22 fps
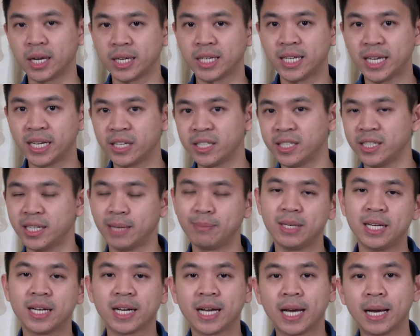เขียนหนังสือเล่ม
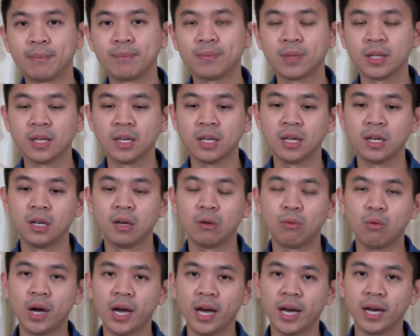นี้นะครับ
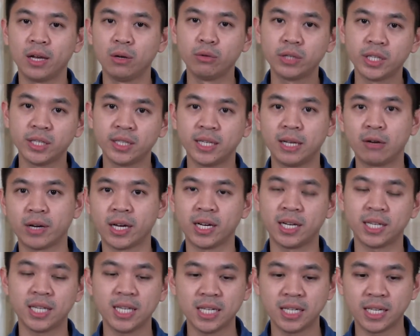ว่าลูกศิษย์เดลคา
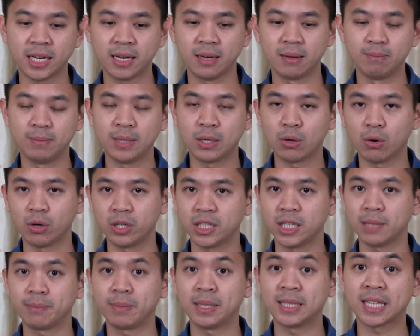ร์เนกีเนี่ยมีคนนึ
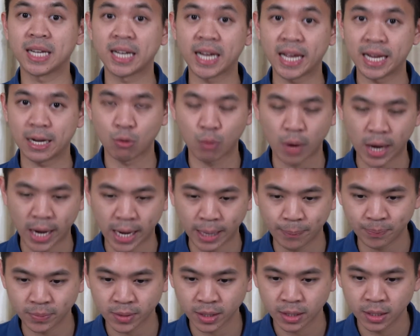งที่เป็นทนายควา
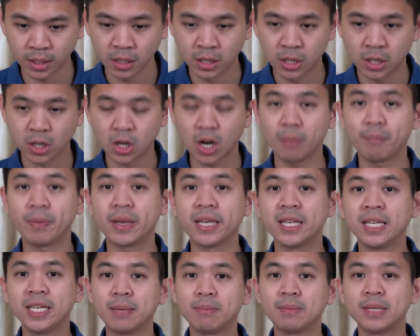มก็ไป
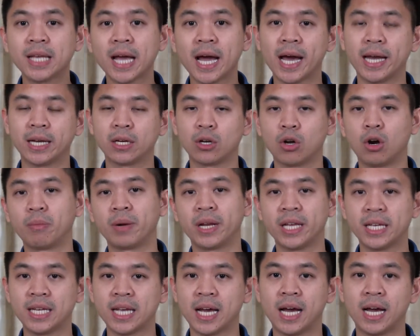เยี่ยมญาติของภร
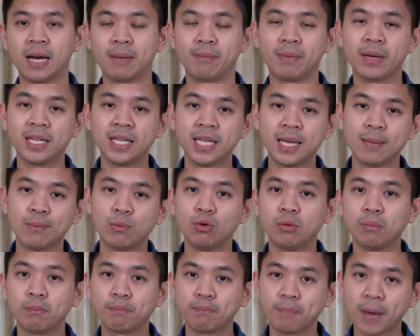รยาไปเยี่ยม
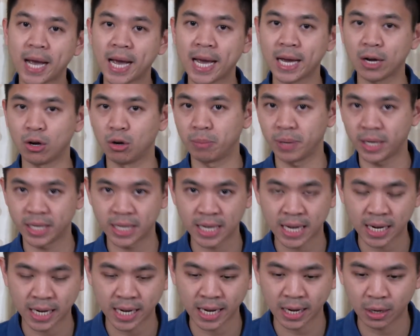คุณป้าของภรร
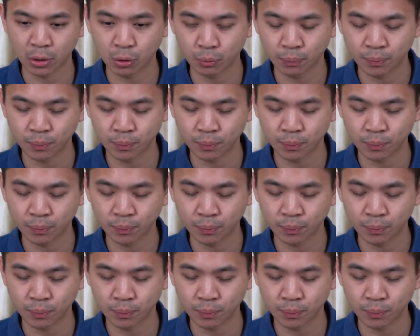ยาเขา